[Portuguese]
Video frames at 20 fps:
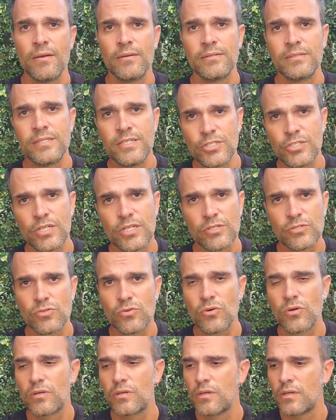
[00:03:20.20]
se
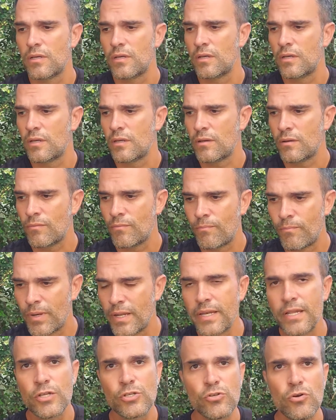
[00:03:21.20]
estressou,
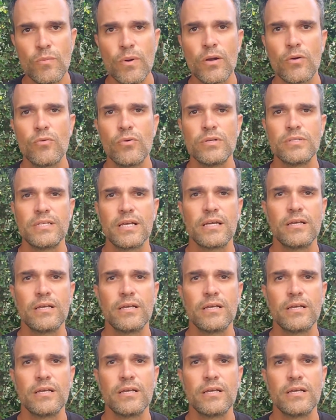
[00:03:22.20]
planejou uma coisa,